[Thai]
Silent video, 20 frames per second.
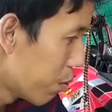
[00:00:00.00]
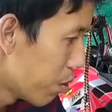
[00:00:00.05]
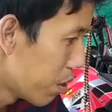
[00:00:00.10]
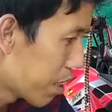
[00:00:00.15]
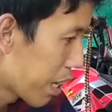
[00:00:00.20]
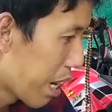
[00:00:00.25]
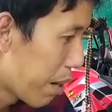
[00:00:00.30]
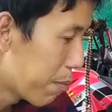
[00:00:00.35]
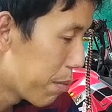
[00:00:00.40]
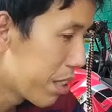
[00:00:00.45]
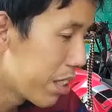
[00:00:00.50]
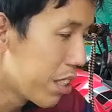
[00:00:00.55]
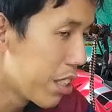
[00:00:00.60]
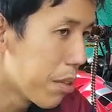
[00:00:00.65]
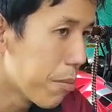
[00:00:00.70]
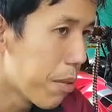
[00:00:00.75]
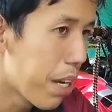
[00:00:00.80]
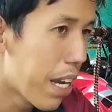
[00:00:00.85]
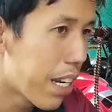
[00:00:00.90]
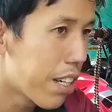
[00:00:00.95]
คูณ 3 เป็น
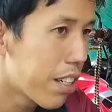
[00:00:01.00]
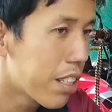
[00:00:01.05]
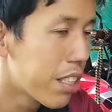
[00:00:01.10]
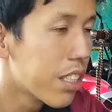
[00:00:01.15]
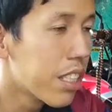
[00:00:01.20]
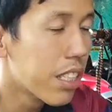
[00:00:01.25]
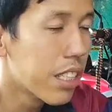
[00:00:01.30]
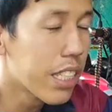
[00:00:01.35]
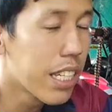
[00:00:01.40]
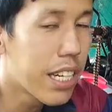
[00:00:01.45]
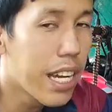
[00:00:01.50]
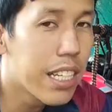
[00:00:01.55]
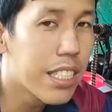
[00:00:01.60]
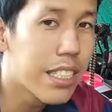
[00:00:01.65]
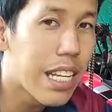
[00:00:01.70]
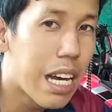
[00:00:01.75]
45 ก็คือจะได้